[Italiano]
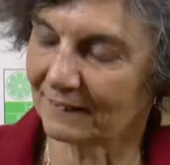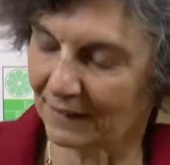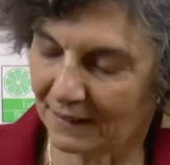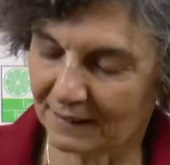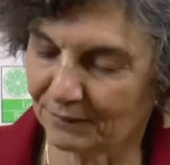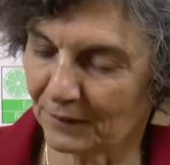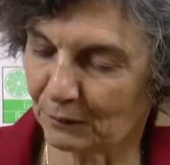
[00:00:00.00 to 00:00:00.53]

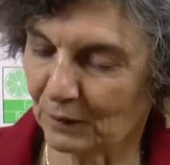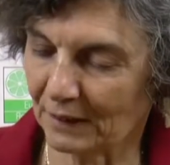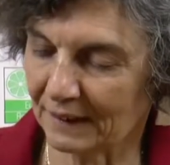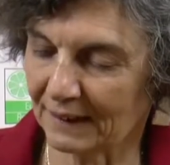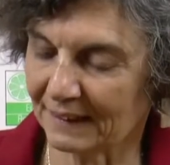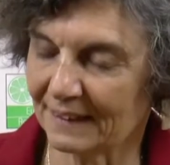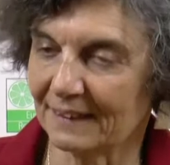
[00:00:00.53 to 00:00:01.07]

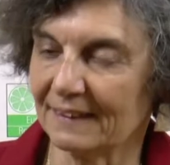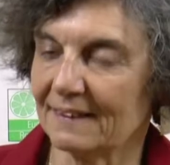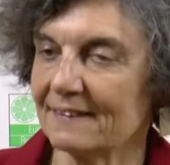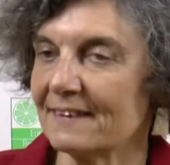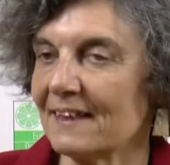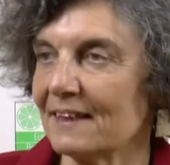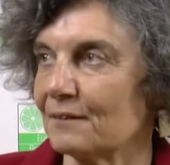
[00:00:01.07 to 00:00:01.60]
a, a, chiedere
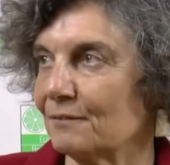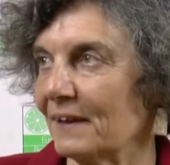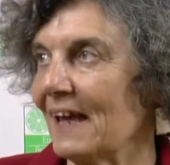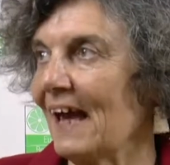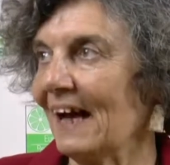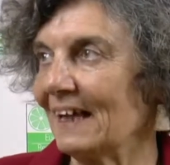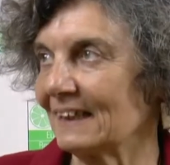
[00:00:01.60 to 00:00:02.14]

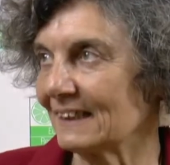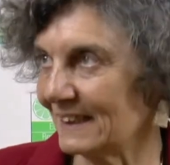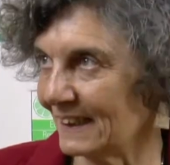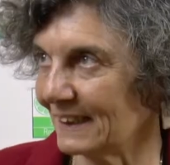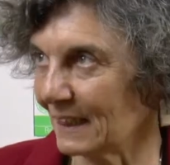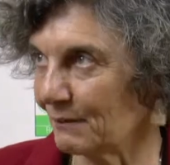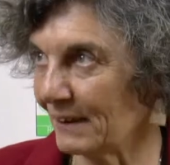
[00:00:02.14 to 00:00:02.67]
riserve, a
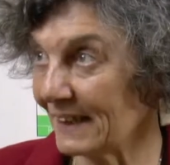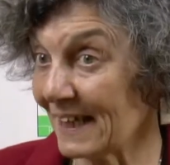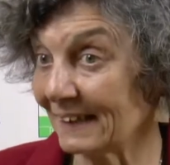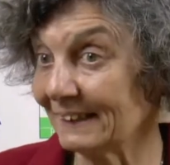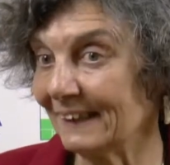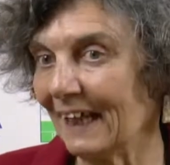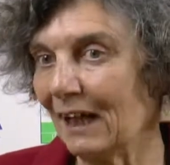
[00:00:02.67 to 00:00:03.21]
chiedere
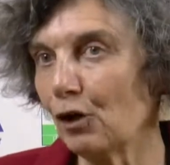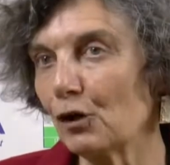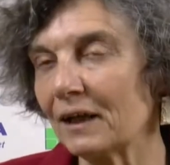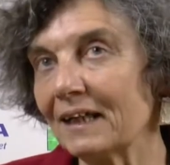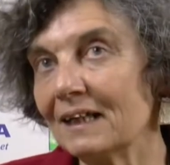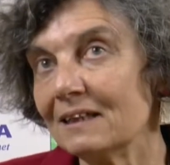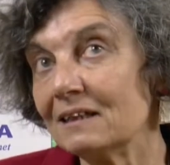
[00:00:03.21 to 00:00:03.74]
varianti,
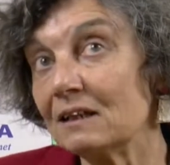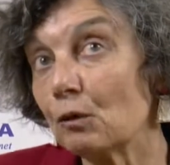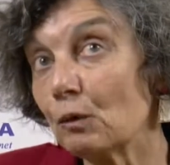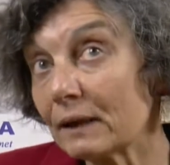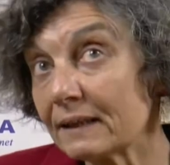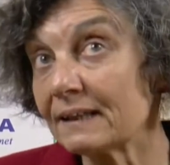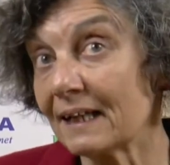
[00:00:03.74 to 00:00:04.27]
allora in
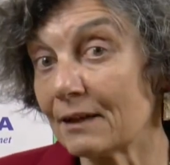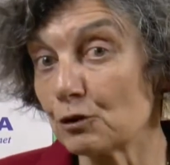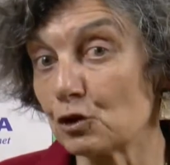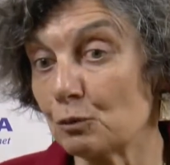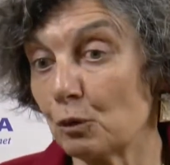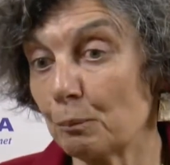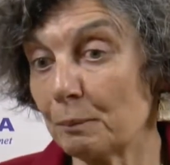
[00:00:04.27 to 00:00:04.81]
qualche caso
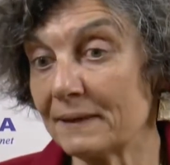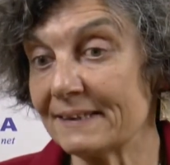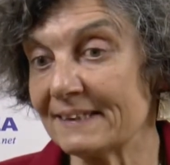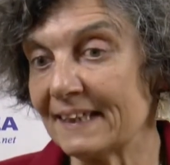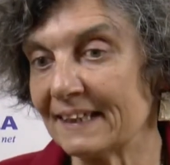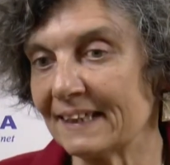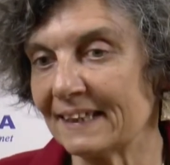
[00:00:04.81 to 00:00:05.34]
si può
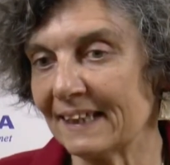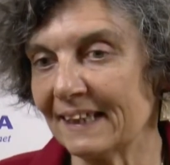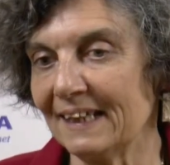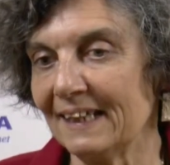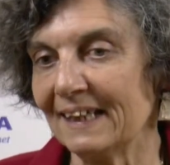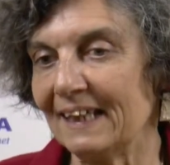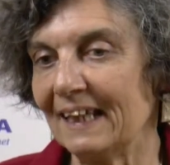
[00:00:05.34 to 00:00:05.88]
pensare
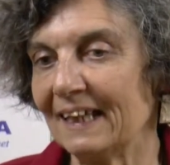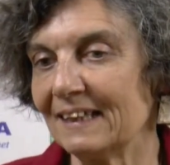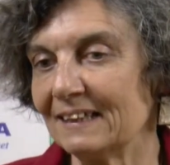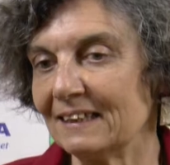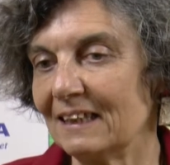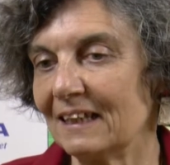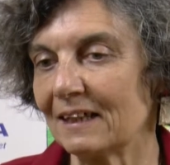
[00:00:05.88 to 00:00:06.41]
che
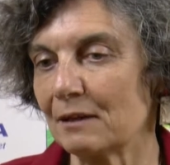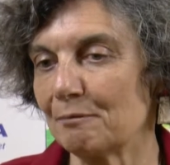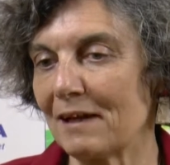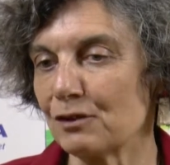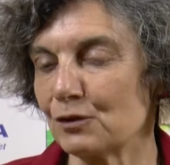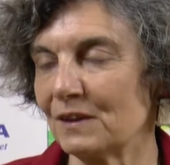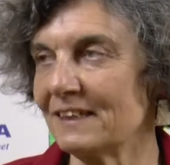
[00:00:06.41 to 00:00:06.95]
la, il
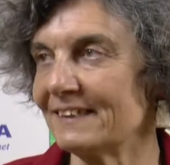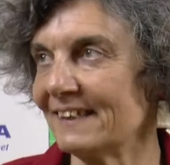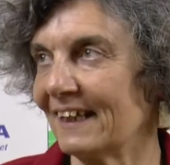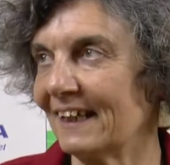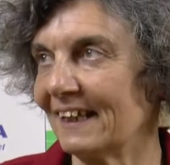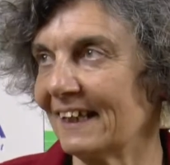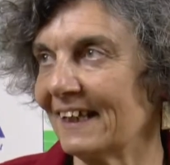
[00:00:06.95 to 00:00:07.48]
ribasso
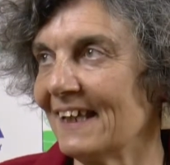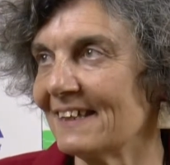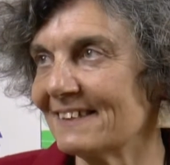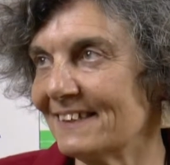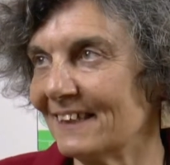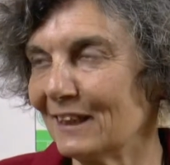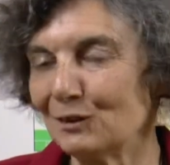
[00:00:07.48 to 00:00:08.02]
iniziale
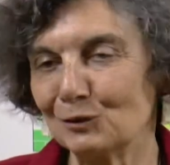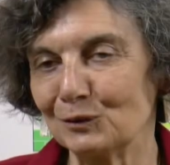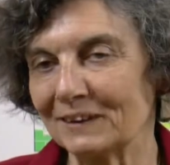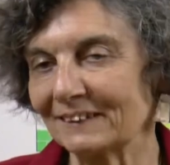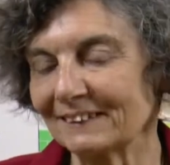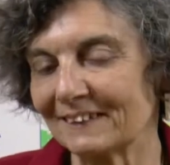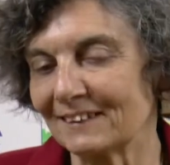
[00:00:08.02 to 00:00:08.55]
sia
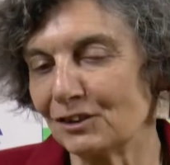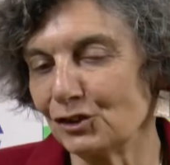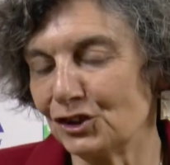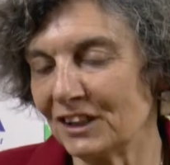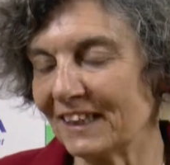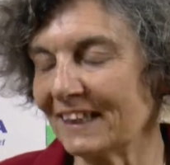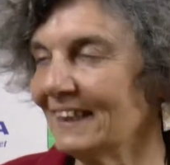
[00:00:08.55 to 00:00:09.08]
una
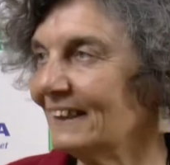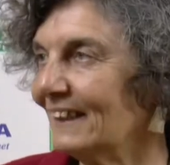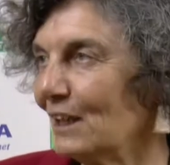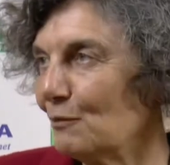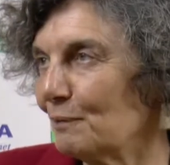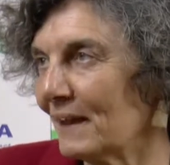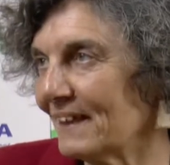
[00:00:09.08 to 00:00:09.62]
strategia
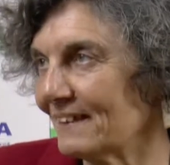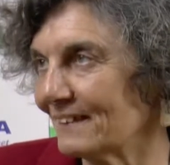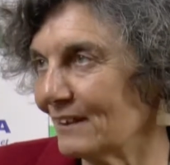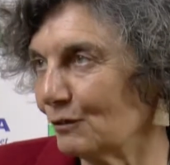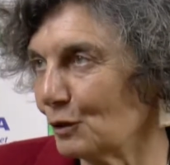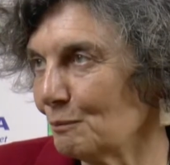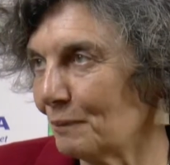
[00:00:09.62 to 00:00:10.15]

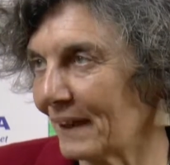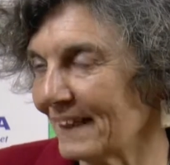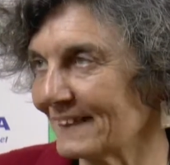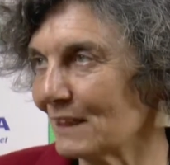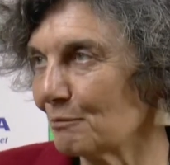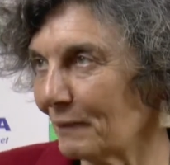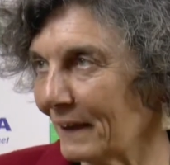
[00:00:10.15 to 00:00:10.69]
dell'impresa, di
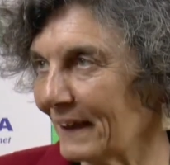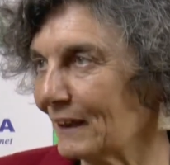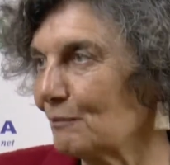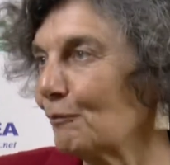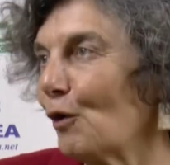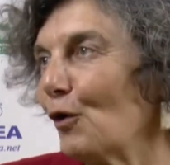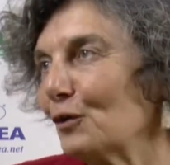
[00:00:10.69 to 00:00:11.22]
un'impresa
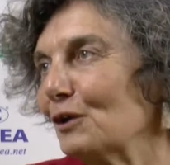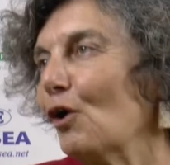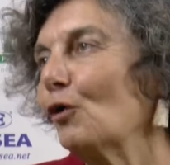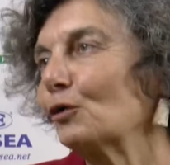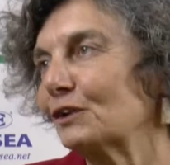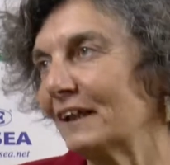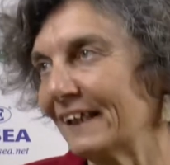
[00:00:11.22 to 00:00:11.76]
per poi
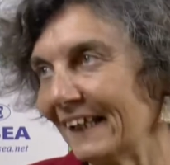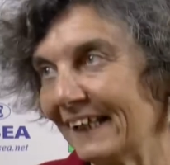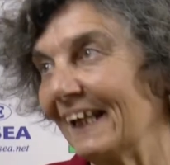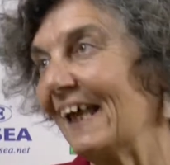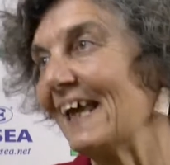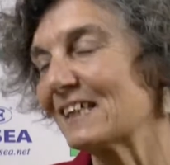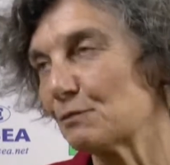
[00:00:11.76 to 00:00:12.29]

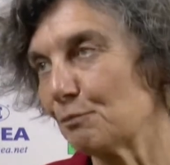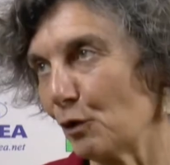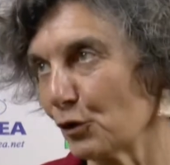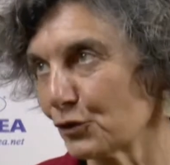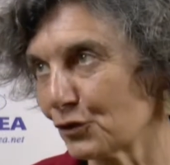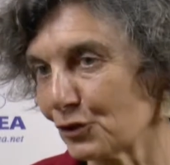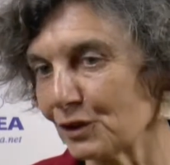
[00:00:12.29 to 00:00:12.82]
ottenere ex
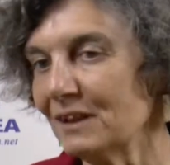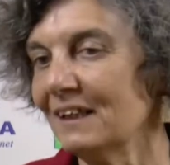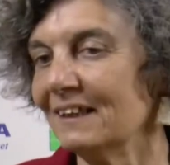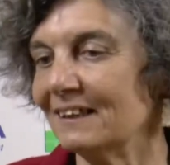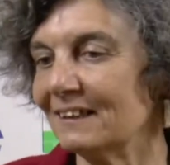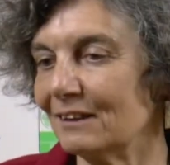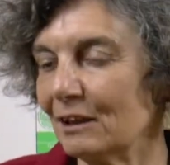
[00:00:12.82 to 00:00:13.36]
post
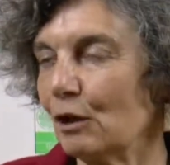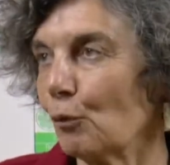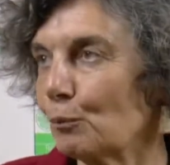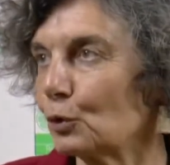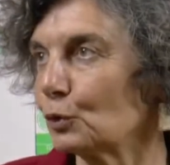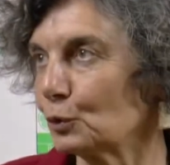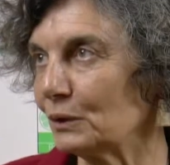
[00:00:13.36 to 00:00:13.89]
eh, le
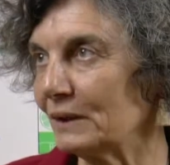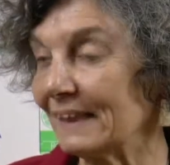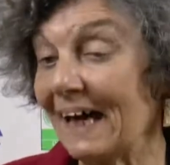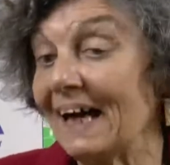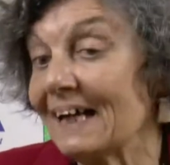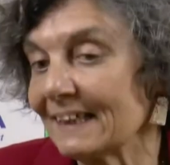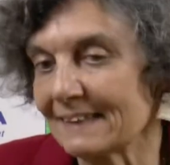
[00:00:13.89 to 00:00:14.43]

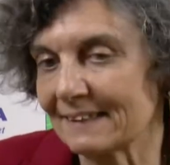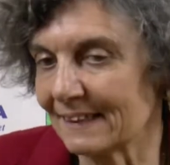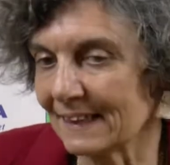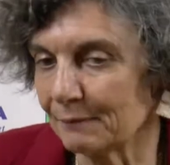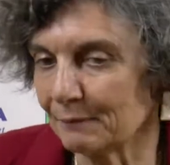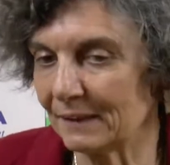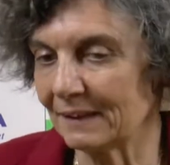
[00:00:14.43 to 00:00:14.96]
opportunità, anche se diverse
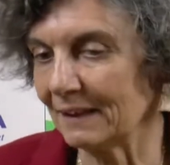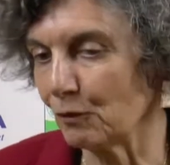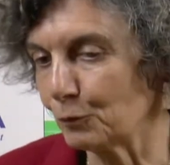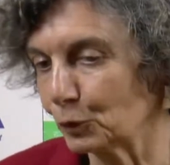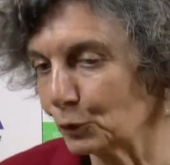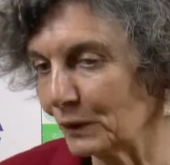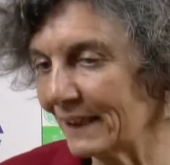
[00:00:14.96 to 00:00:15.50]
chiaramente le
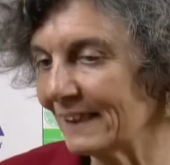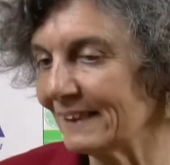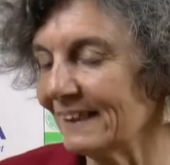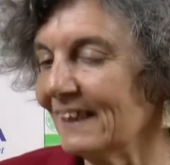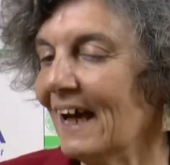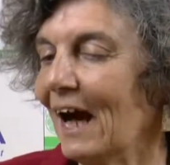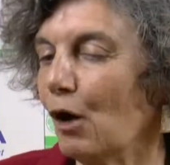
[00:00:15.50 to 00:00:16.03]
opportunità
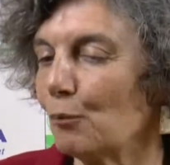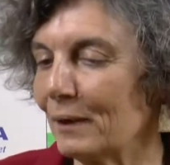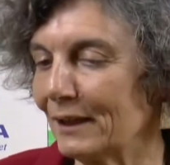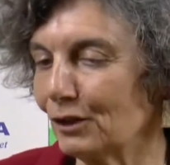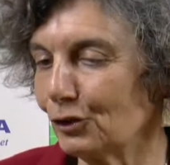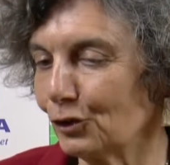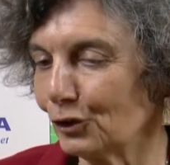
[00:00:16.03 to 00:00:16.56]
di
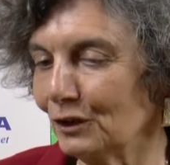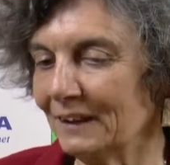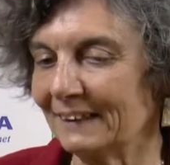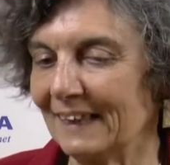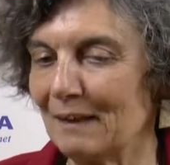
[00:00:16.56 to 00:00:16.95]
aumento,